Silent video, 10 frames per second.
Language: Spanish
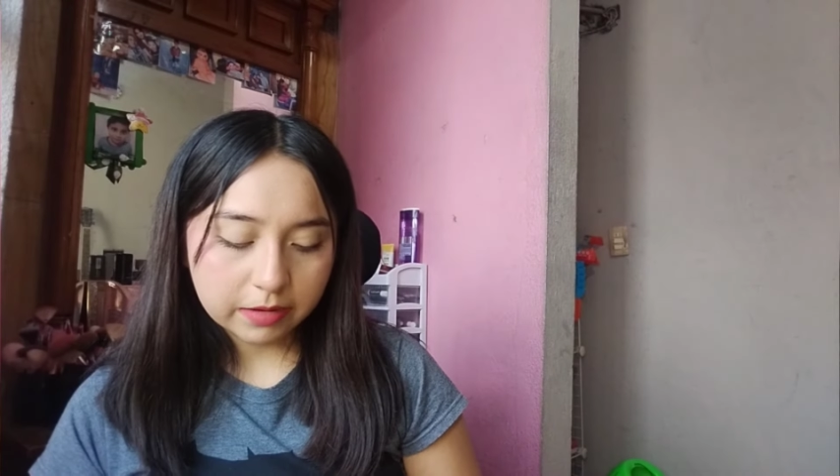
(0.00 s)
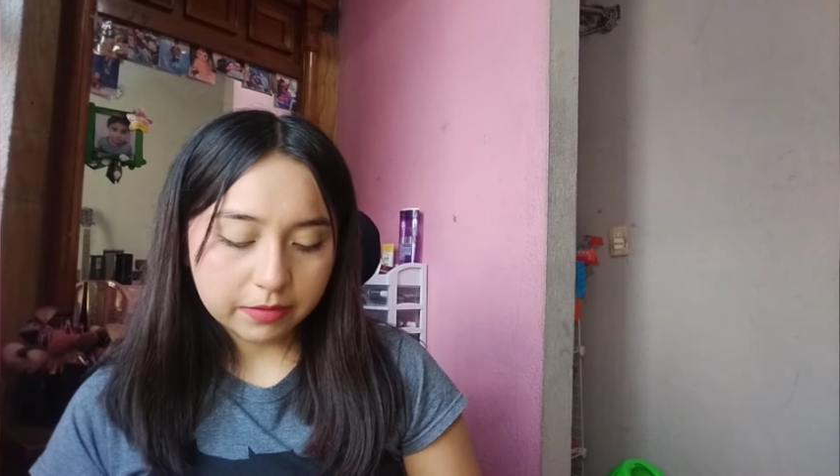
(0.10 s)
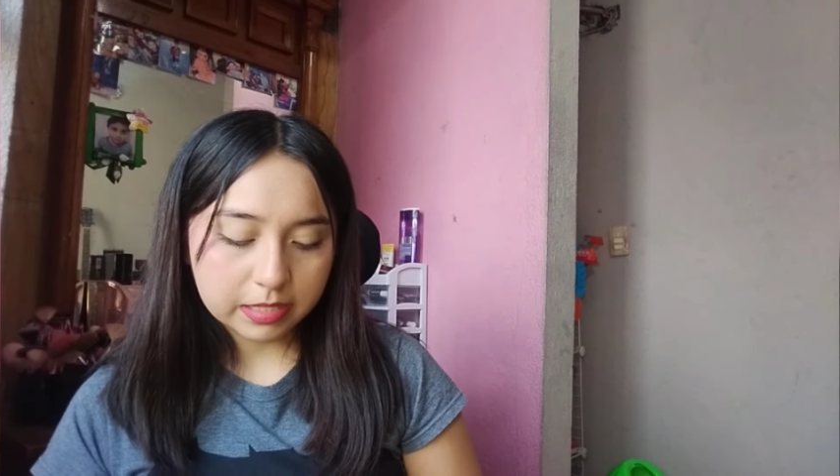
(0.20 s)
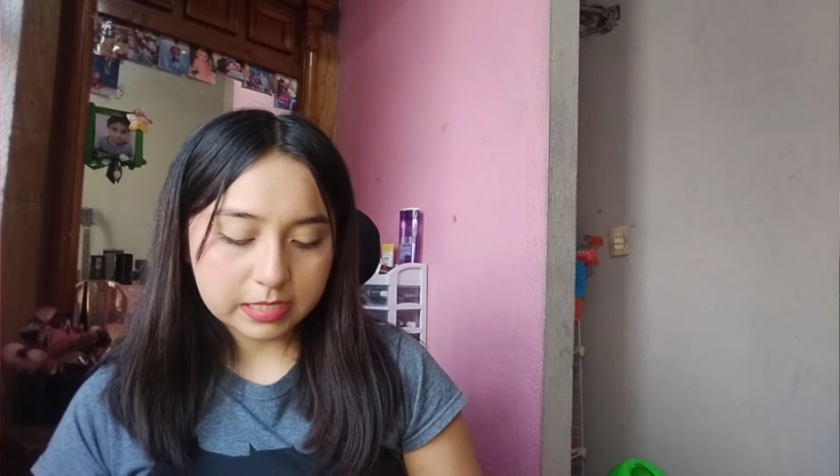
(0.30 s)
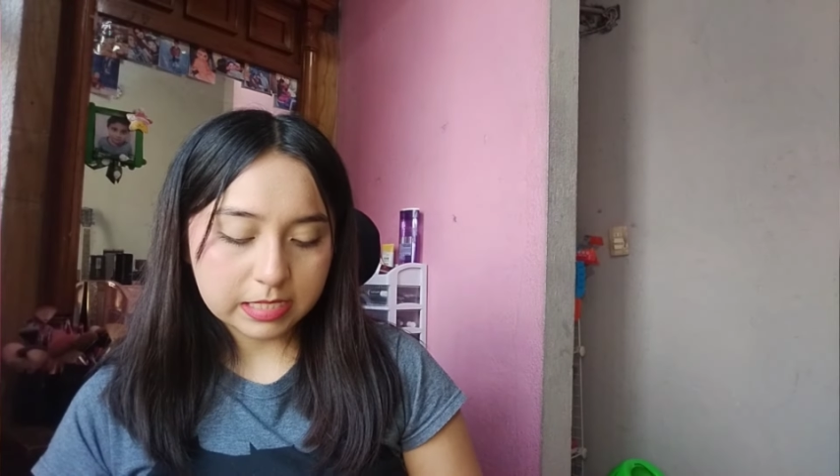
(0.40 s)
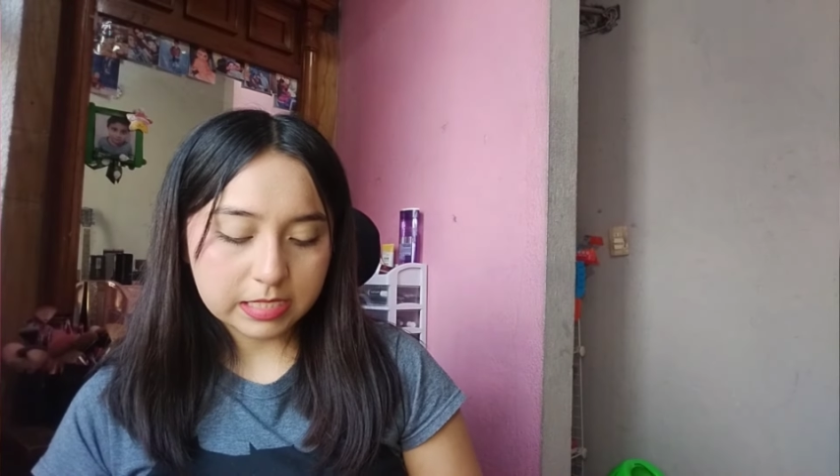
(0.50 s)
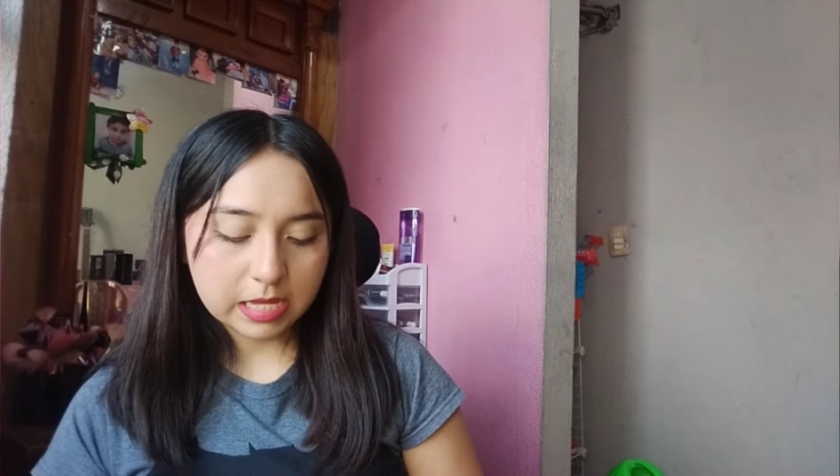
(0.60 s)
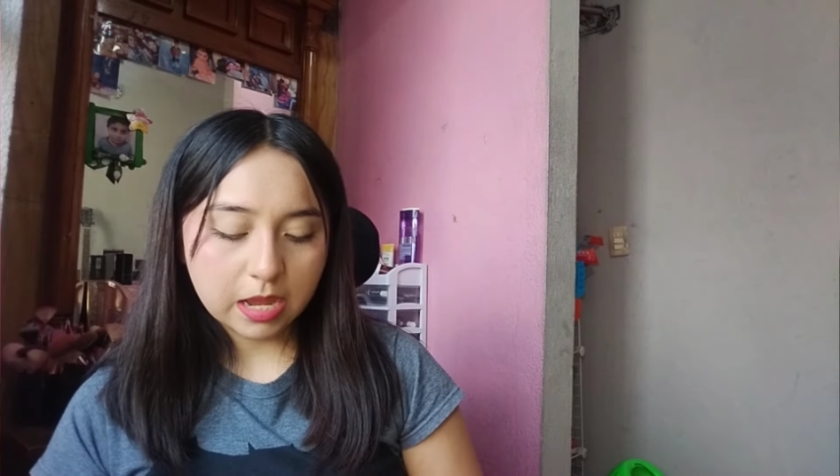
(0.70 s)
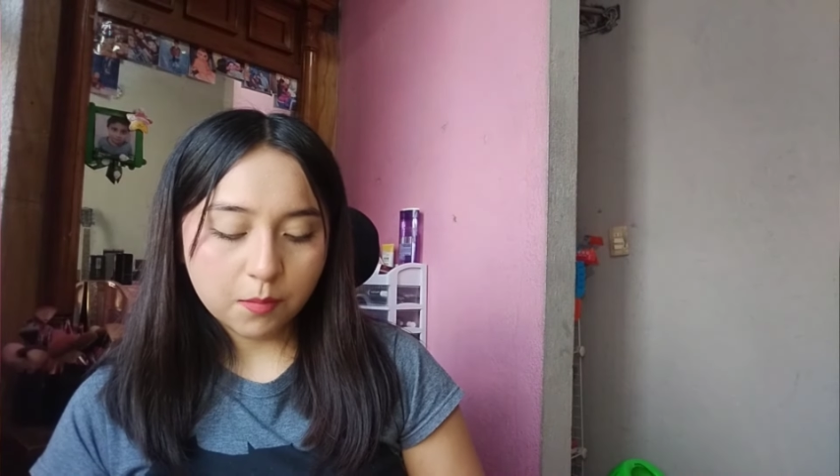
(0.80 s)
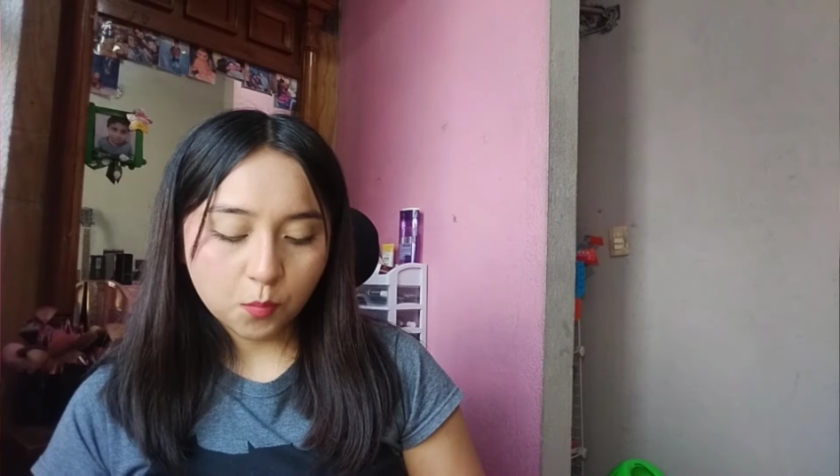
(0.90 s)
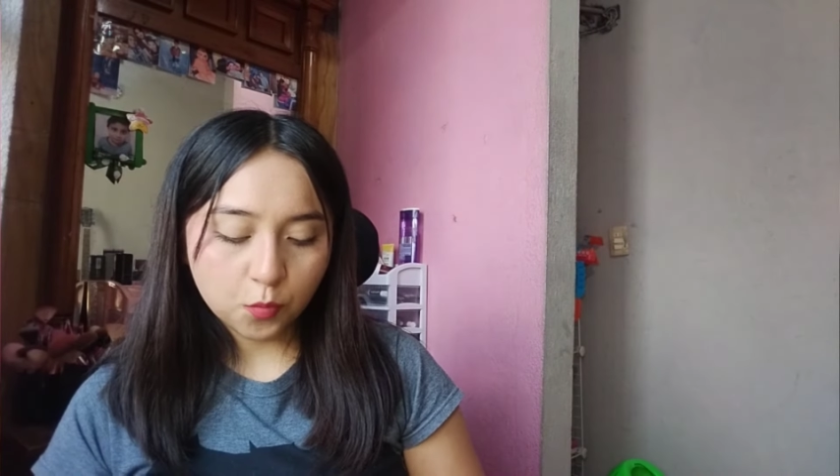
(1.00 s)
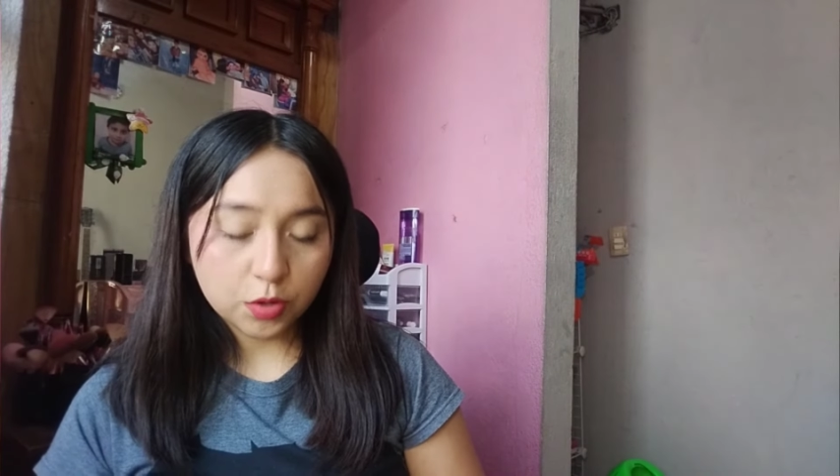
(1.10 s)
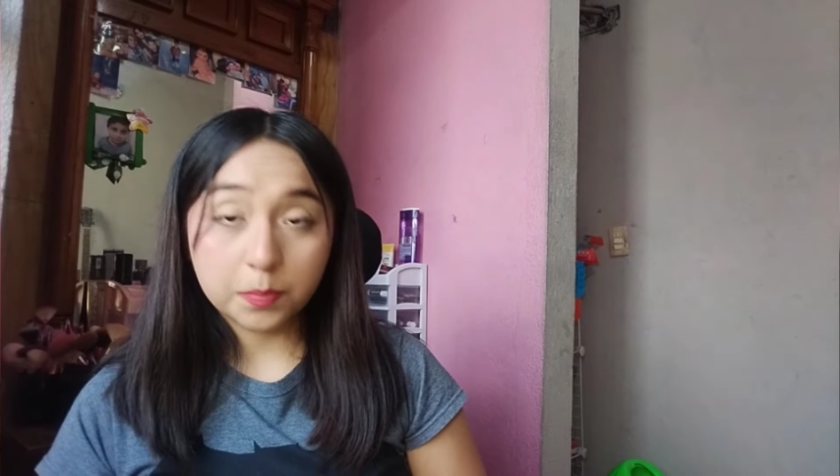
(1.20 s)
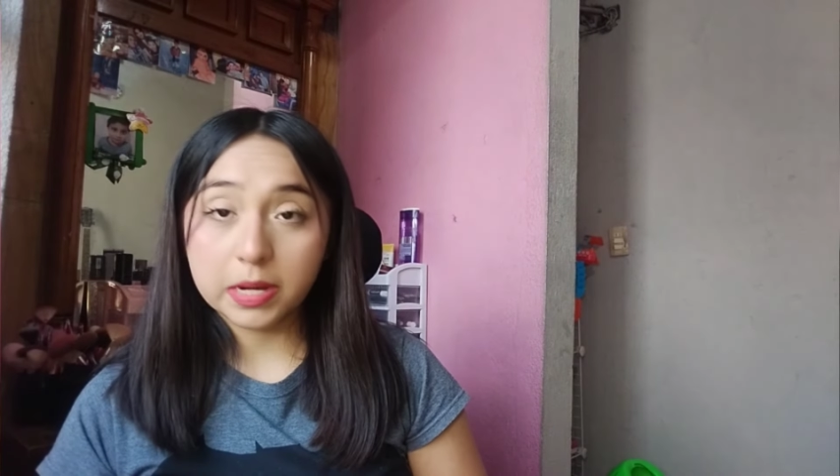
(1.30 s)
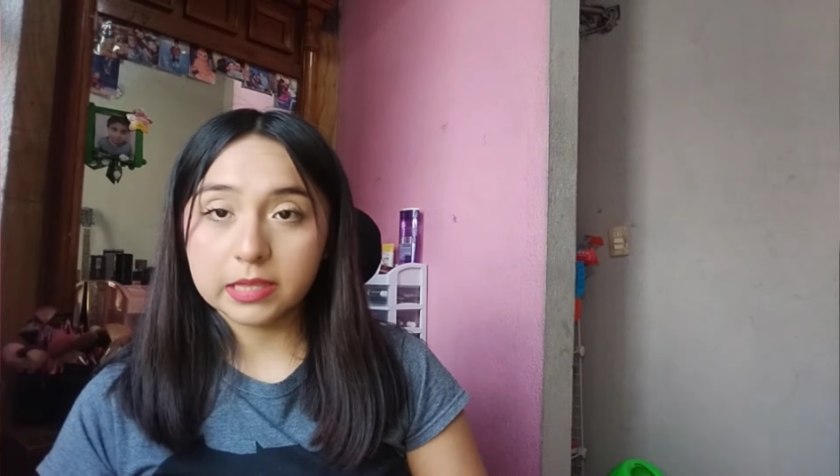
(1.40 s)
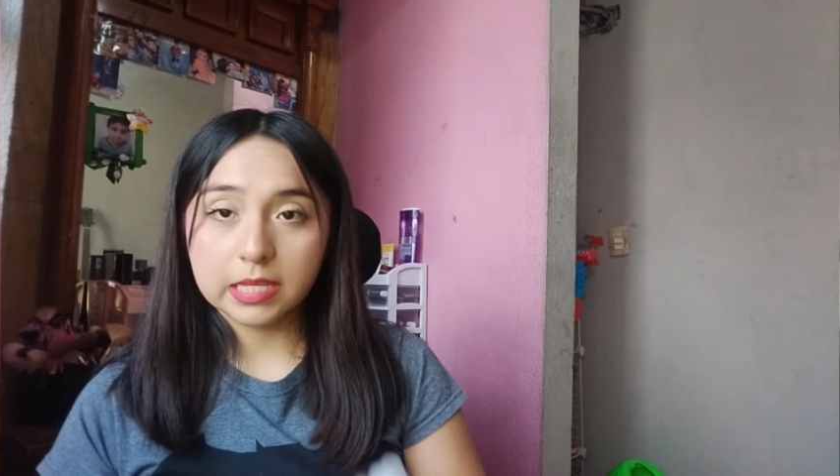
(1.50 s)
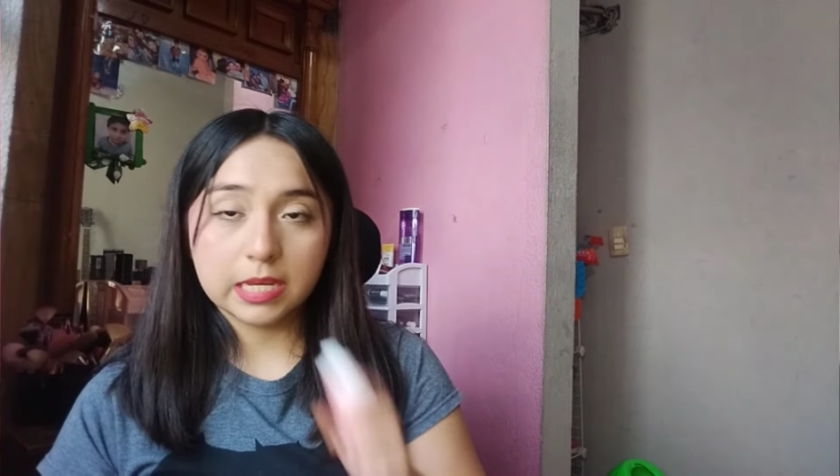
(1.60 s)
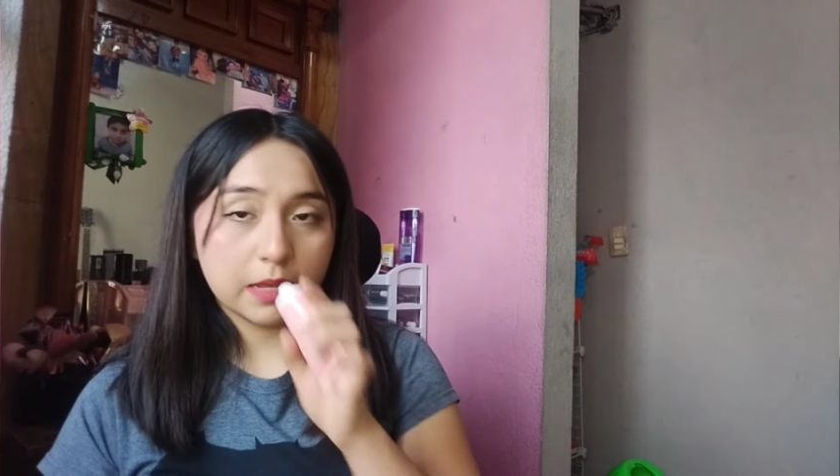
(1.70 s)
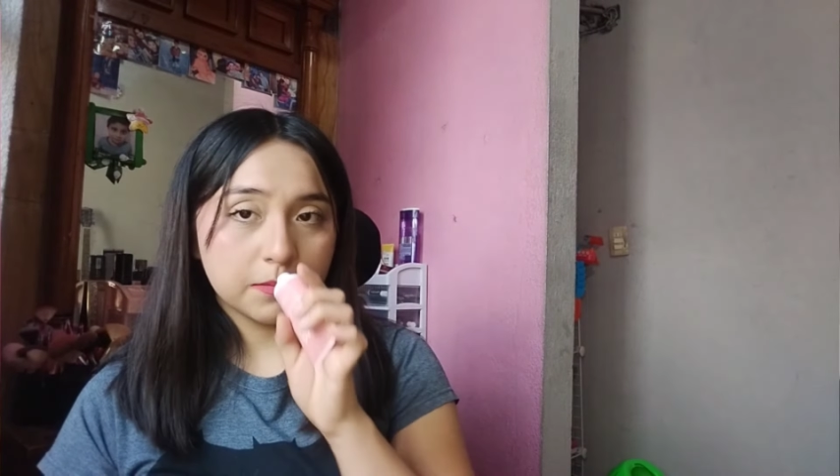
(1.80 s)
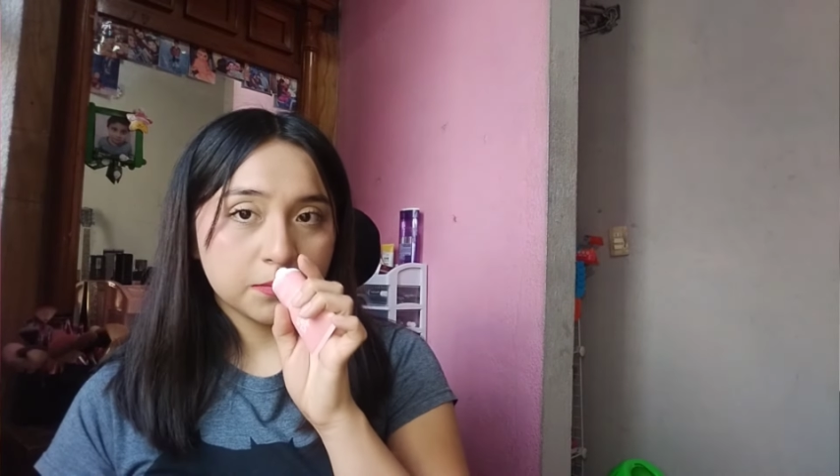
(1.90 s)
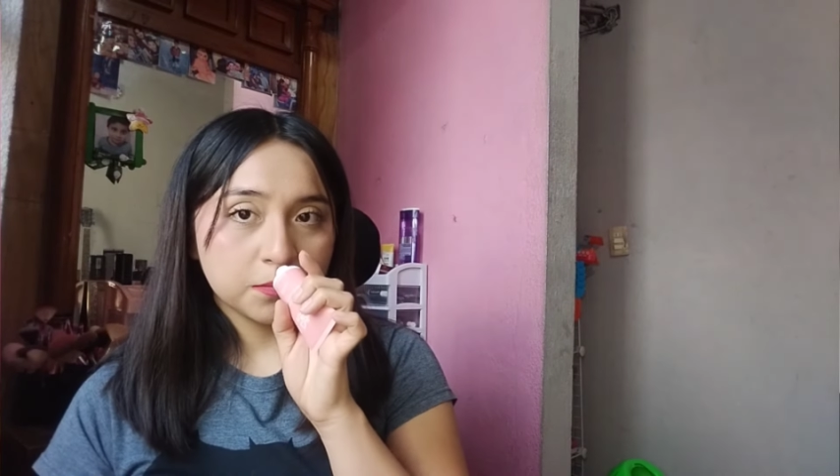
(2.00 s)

la verdad es que está muy práctica